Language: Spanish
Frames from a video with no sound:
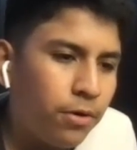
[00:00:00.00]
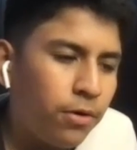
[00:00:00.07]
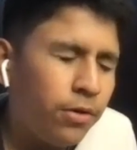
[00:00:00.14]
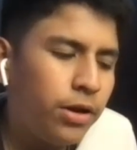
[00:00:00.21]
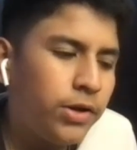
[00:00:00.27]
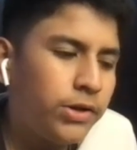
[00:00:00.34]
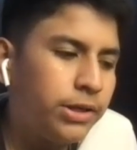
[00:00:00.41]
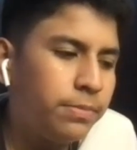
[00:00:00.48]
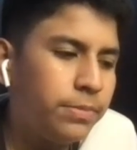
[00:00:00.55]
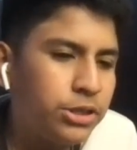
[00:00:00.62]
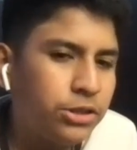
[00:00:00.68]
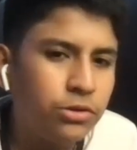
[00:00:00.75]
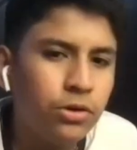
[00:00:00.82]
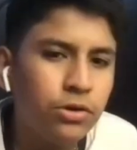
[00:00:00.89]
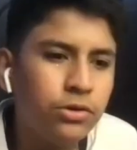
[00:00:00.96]
lo de los
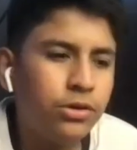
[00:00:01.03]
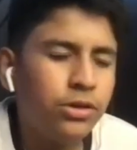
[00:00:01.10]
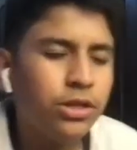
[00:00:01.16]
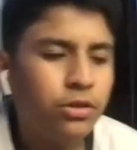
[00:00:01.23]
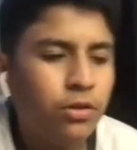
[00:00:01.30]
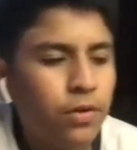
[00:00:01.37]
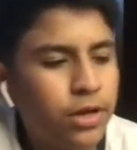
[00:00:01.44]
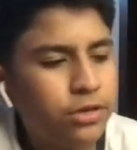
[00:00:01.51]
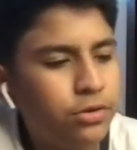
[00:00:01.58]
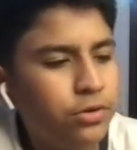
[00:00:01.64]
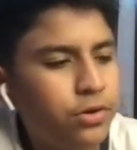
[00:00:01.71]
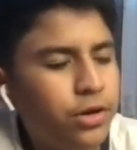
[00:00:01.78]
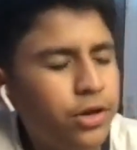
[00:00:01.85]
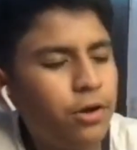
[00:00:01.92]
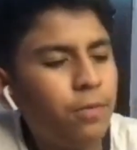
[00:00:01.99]
amistosos y todo eso,
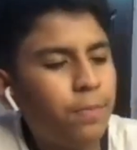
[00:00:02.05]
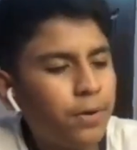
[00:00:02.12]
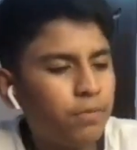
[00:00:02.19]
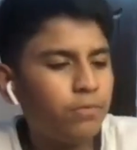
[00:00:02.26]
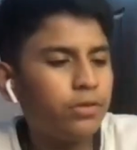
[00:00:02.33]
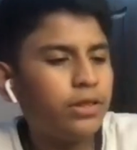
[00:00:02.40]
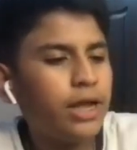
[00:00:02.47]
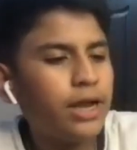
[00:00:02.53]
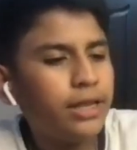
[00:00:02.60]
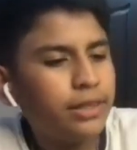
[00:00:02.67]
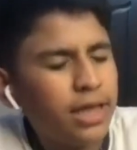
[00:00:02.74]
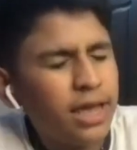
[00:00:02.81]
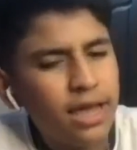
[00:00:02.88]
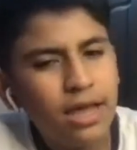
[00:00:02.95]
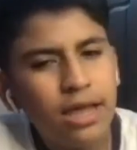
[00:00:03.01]
yo quiero
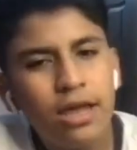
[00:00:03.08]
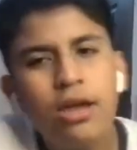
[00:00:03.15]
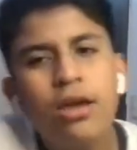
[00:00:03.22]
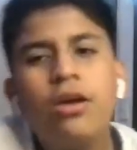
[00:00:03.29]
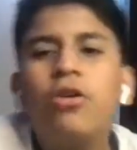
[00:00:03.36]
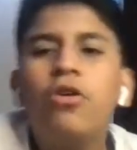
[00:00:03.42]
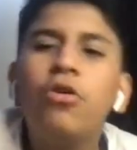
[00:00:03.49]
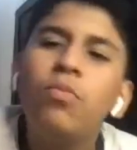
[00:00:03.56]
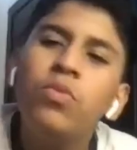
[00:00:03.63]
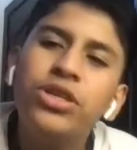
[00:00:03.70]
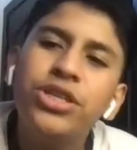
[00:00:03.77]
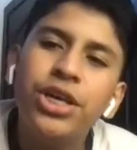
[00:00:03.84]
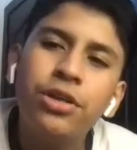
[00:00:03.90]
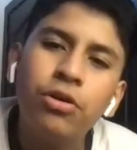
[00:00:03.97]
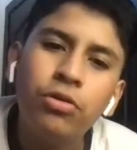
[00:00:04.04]
preguntarte cómo
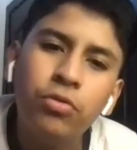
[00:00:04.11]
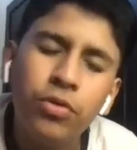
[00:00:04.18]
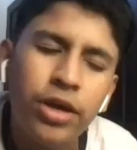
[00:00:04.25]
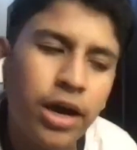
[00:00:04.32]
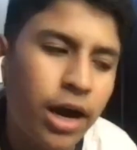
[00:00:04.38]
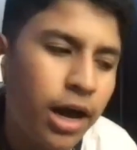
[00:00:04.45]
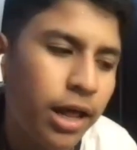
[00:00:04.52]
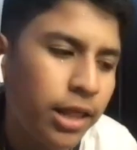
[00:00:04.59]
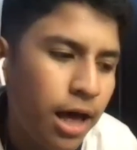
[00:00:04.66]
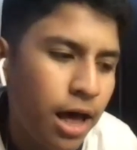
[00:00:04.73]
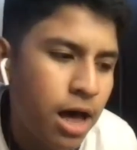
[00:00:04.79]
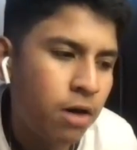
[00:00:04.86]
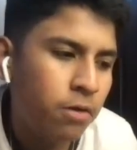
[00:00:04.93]
se dio tu llegada a